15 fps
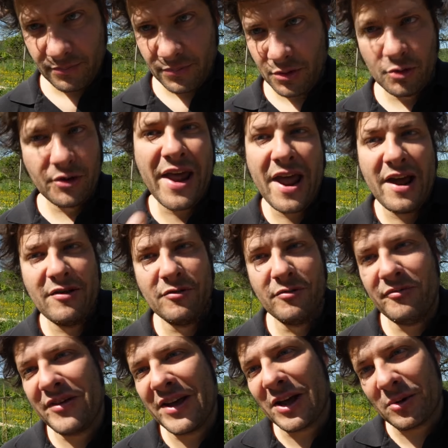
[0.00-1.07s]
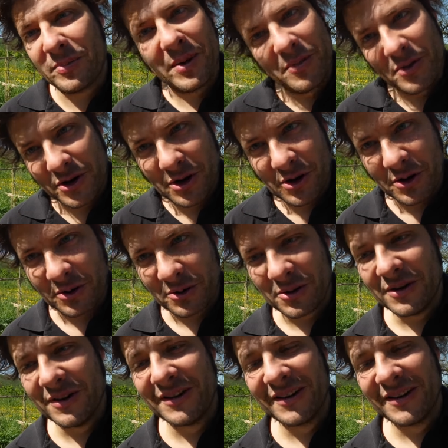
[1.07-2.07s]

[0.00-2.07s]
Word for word: non è un vero pomodoro